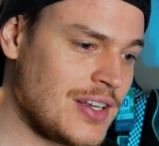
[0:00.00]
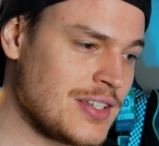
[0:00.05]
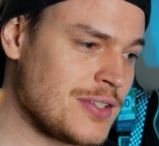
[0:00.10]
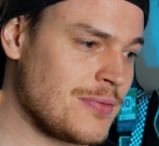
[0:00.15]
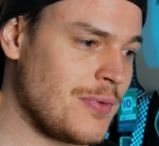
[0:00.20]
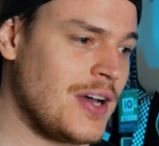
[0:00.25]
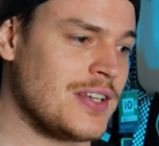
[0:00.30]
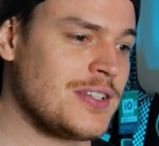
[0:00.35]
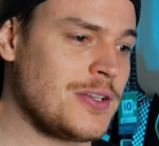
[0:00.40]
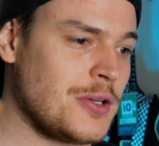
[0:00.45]

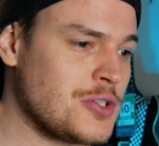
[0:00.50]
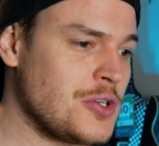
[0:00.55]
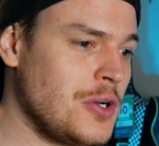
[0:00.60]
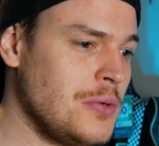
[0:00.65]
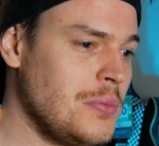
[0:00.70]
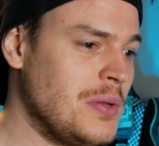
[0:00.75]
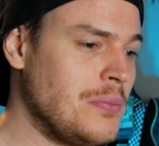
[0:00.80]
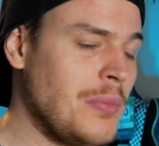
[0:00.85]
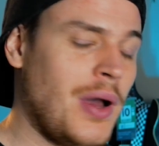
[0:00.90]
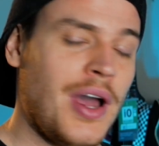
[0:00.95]
Das war es auch
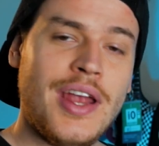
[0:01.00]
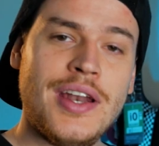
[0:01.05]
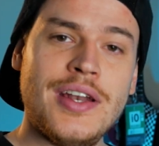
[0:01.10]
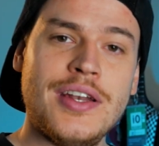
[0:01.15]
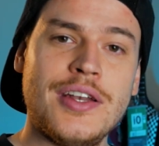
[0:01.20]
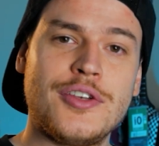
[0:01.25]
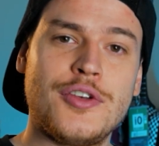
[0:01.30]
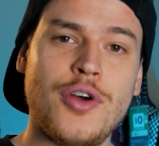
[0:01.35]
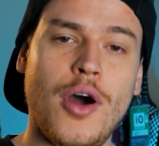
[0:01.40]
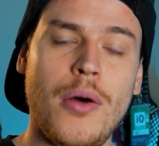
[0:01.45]
schon mit
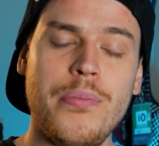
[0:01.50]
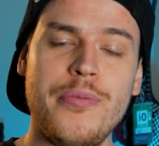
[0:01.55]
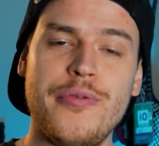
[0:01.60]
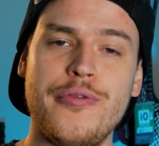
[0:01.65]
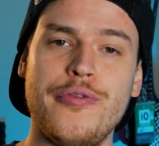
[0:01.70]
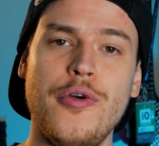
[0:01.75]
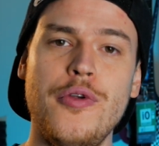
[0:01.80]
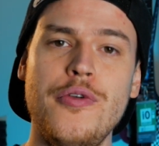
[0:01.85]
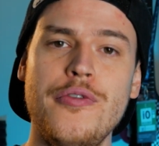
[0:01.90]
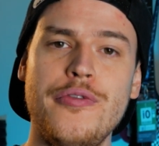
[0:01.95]
meinen Top
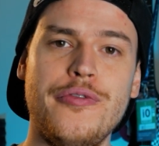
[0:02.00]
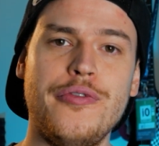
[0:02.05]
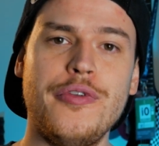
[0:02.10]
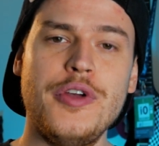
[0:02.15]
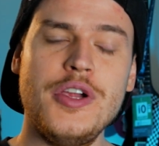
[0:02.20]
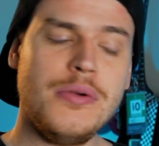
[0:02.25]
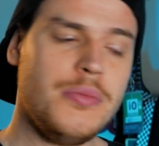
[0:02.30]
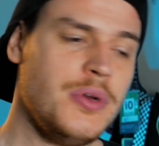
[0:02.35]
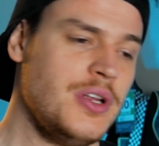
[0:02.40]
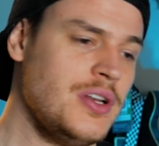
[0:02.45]
5
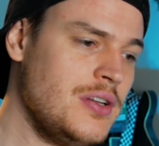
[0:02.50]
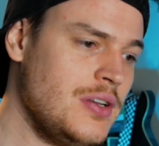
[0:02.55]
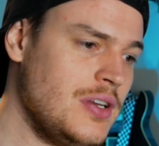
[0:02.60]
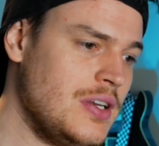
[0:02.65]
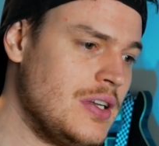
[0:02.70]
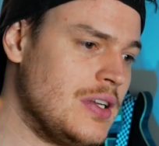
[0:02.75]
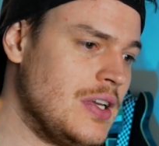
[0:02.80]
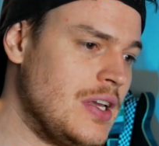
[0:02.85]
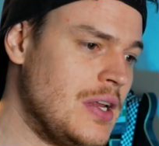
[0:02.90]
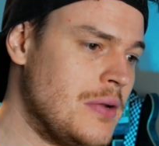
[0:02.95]

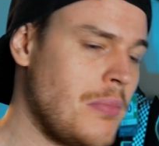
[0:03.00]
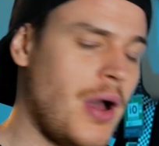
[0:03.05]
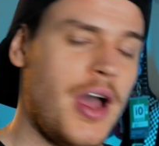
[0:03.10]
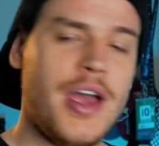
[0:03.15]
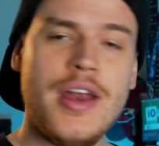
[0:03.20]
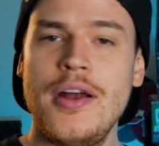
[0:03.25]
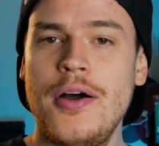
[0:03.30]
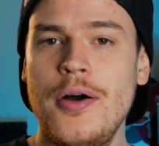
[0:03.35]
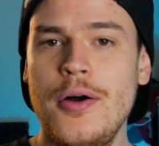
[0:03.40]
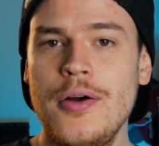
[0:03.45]
Filmen in
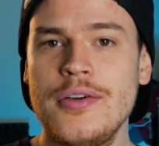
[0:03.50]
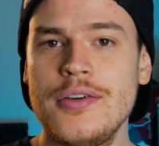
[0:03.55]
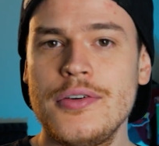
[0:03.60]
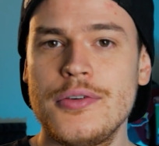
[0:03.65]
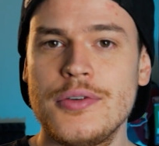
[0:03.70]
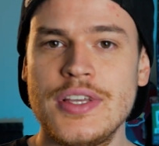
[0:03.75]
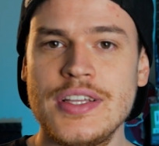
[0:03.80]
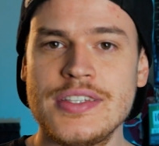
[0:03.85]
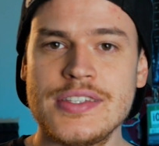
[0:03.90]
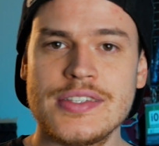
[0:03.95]
meinen Augen.
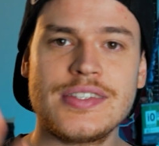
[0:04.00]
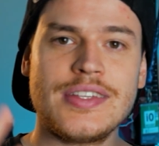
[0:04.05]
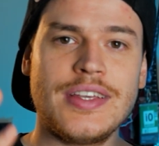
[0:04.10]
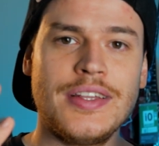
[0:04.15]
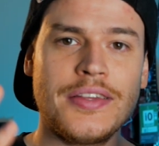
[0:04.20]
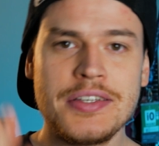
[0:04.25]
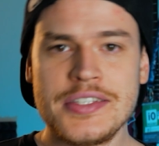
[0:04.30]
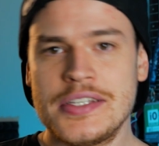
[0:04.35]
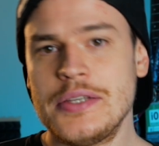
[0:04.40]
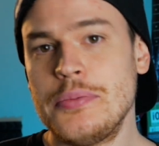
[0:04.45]
Und jetzt
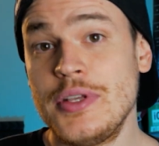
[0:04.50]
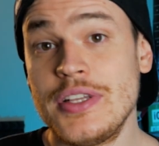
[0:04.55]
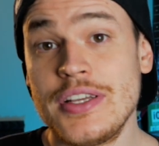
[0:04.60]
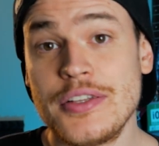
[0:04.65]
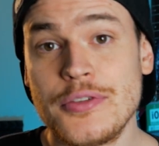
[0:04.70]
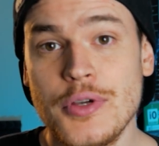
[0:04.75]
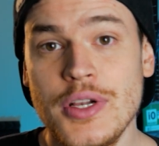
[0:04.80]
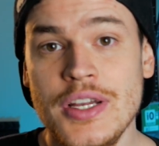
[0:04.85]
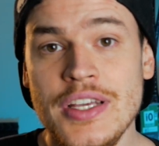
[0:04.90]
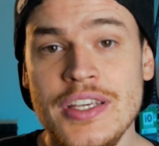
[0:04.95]
interessiert mich
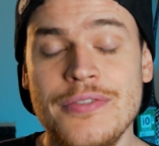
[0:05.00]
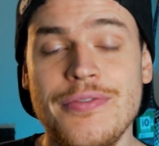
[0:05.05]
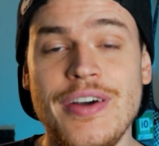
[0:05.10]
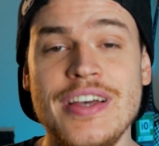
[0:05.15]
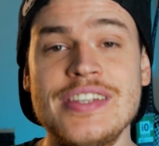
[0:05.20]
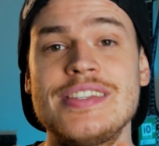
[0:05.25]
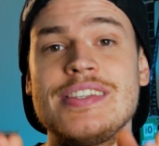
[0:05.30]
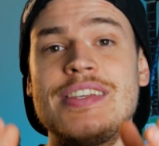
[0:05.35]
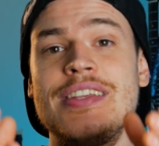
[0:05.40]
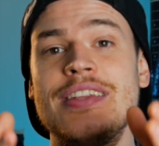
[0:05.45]
natürlich,
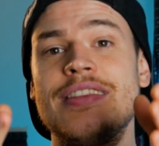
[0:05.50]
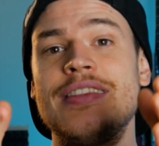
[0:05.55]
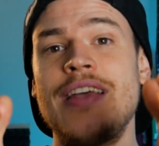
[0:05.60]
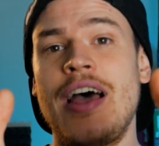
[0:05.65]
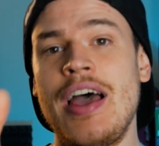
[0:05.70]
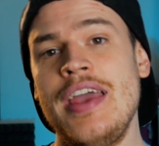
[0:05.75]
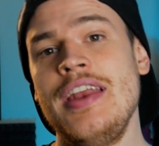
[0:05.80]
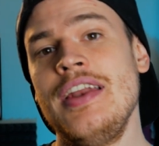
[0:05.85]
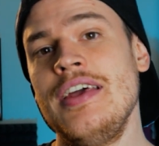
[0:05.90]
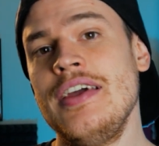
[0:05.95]
was sind
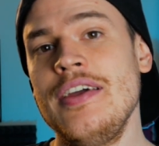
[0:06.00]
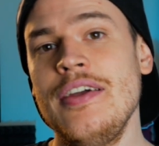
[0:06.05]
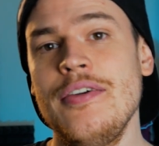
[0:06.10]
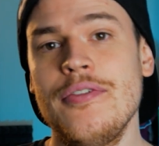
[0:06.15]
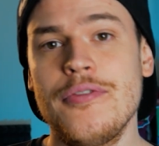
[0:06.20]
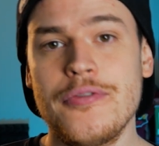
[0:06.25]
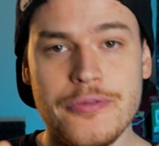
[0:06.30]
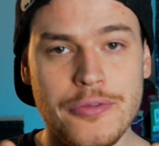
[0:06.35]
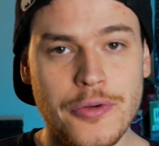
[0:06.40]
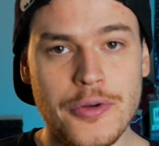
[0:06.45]
deine
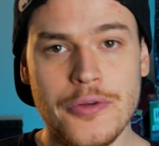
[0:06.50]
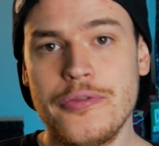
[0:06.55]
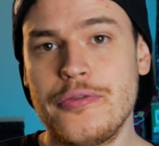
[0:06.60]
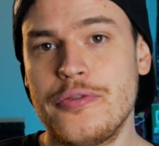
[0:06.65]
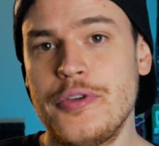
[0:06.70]
5